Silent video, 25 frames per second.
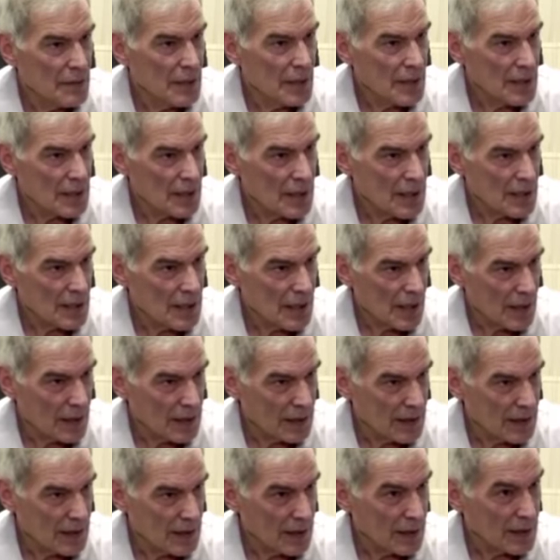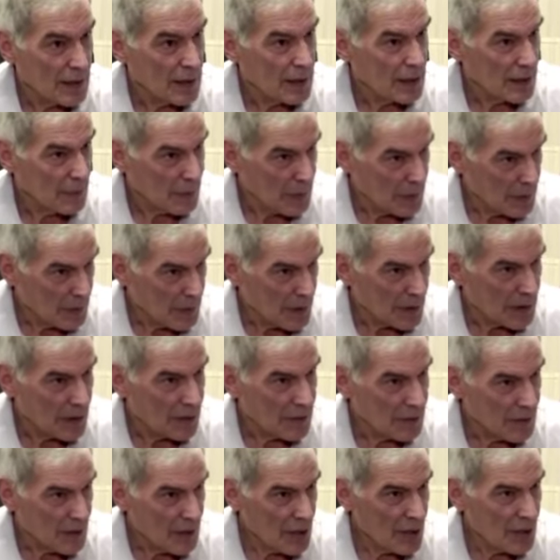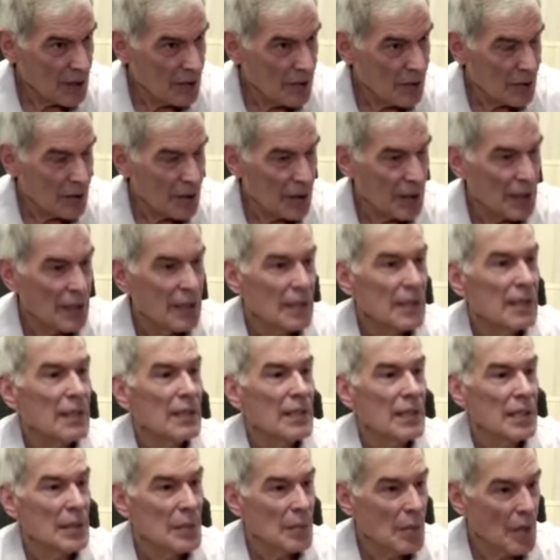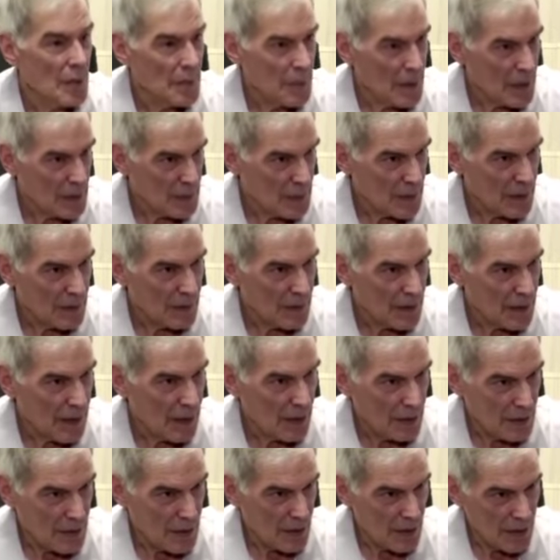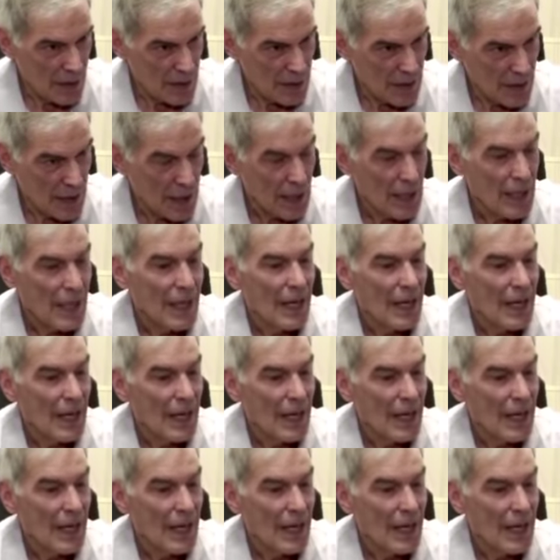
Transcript: в детский сад, это где-то примерно в три года, ему опять проверяют зрение.